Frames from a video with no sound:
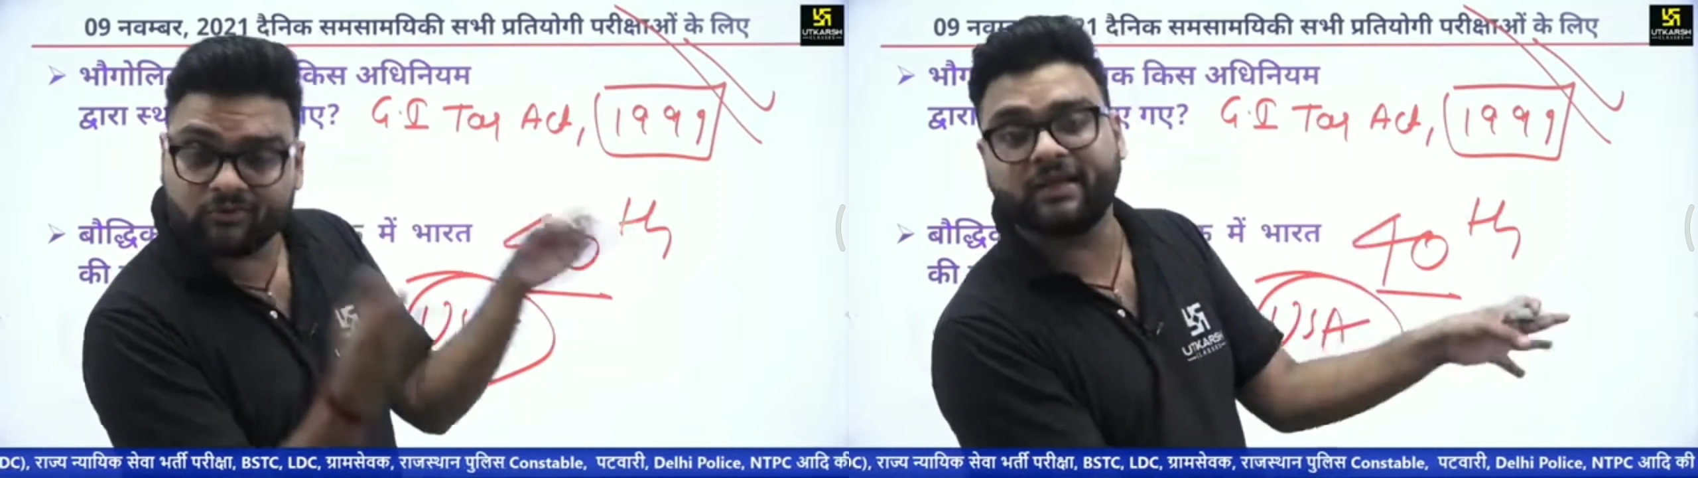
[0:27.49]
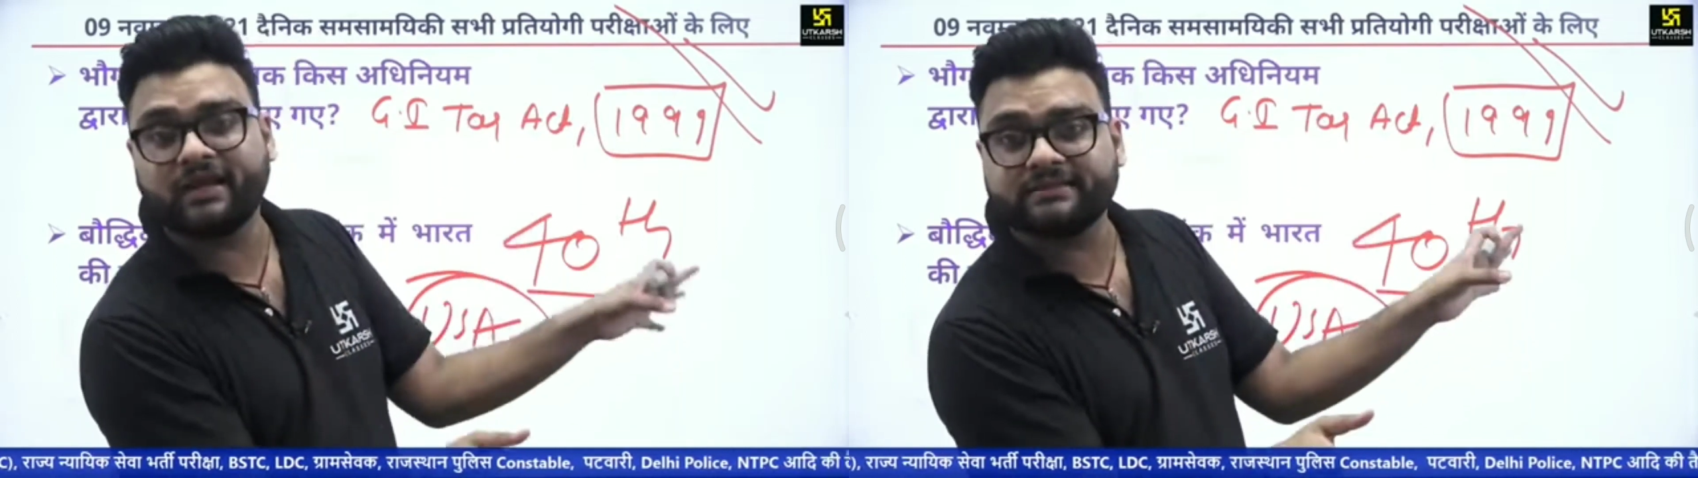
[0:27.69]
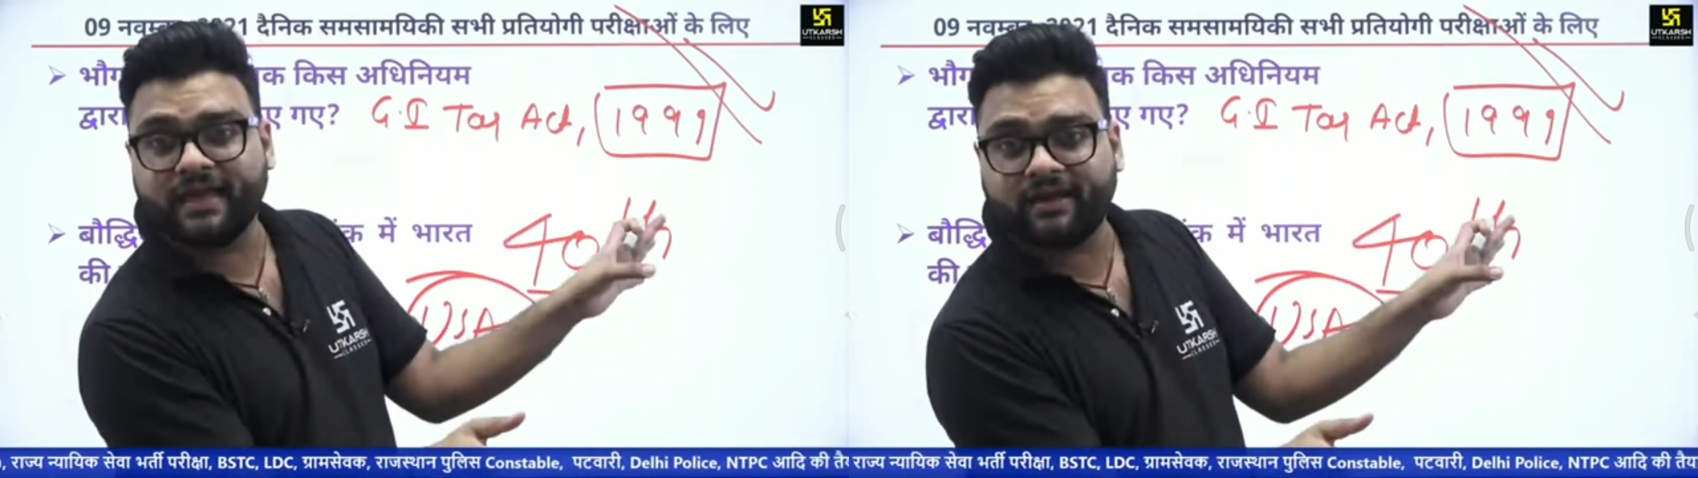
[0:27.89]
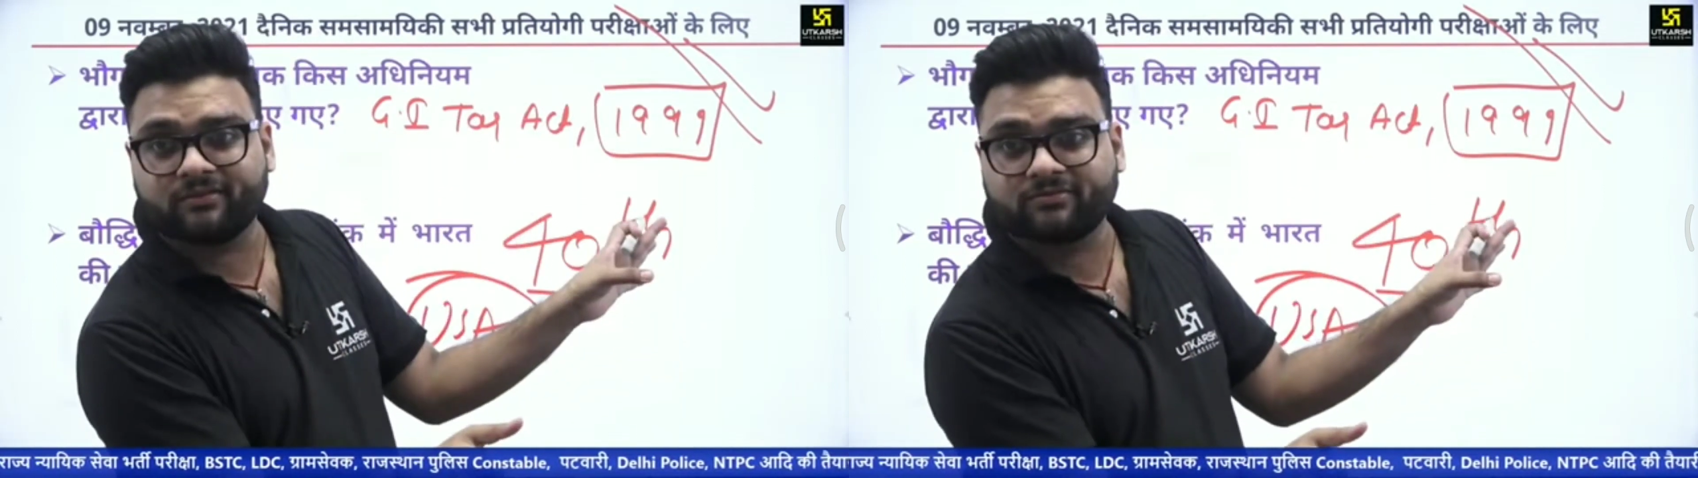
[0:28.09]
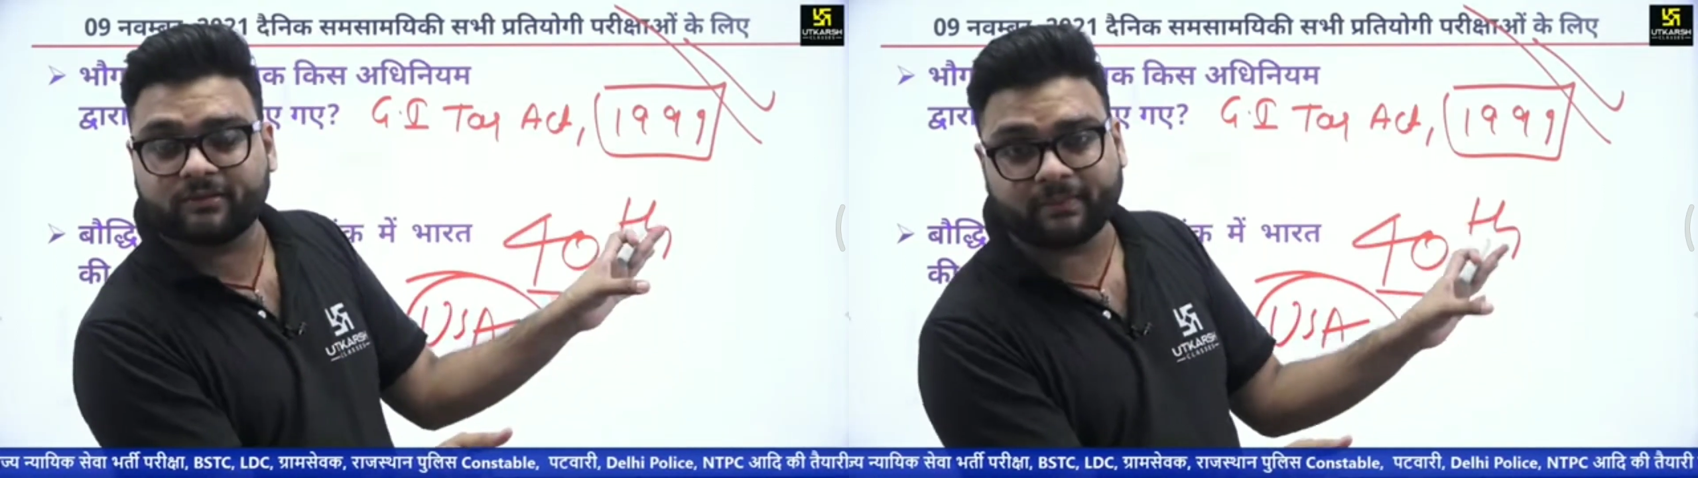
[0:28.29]
लग जाएगा
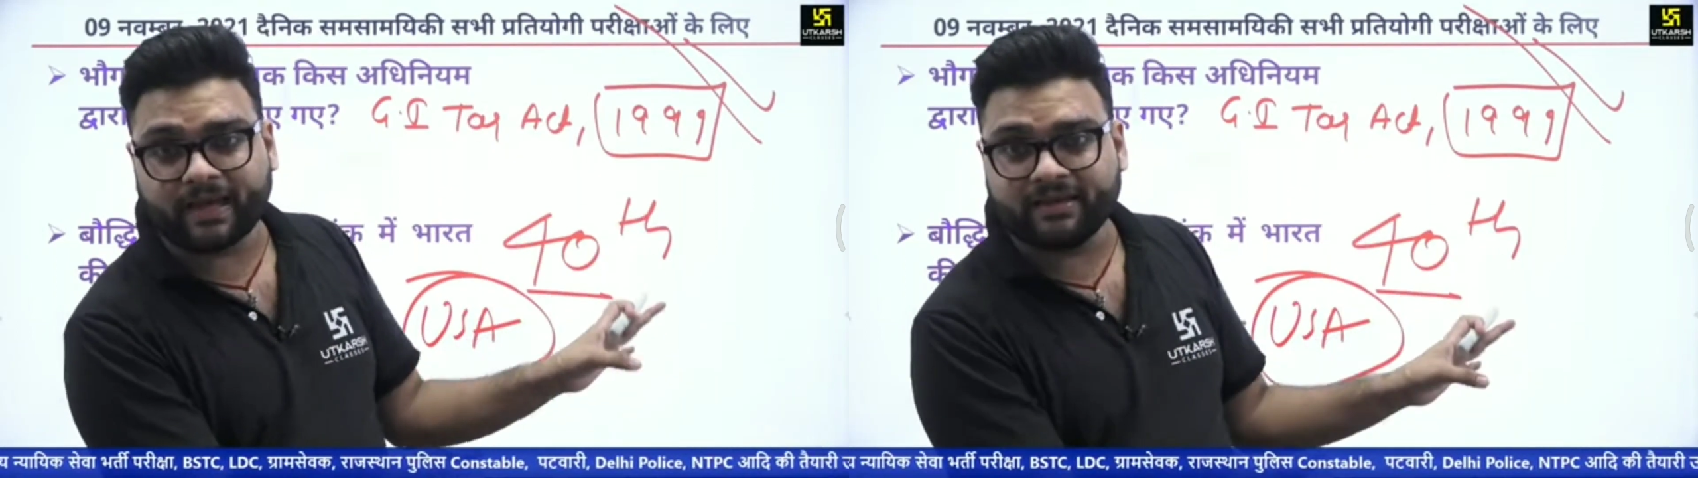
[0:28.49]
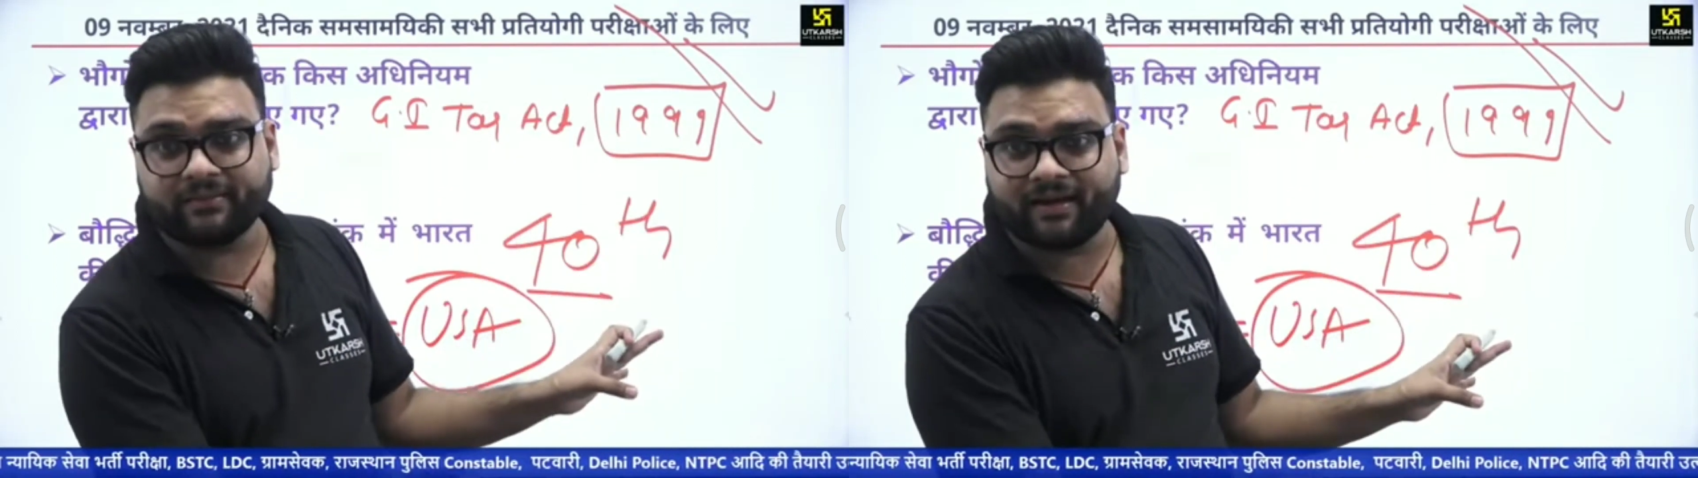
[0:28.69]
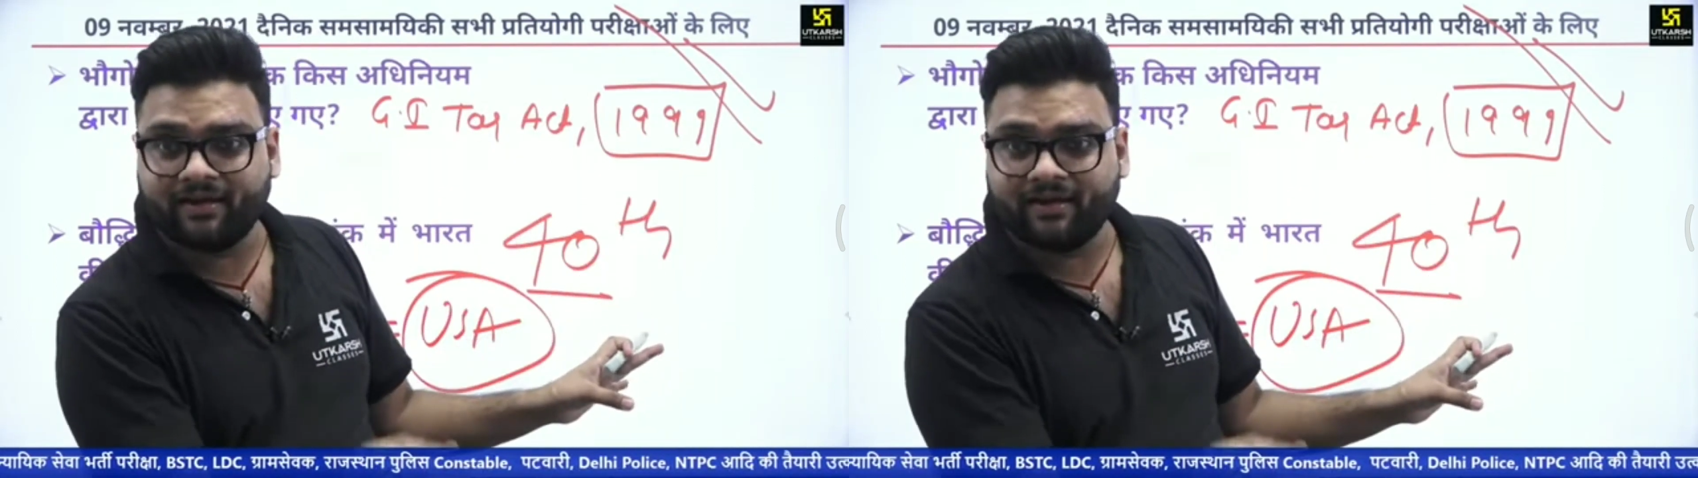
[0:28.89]
दोस्तों पढ़ाई में ना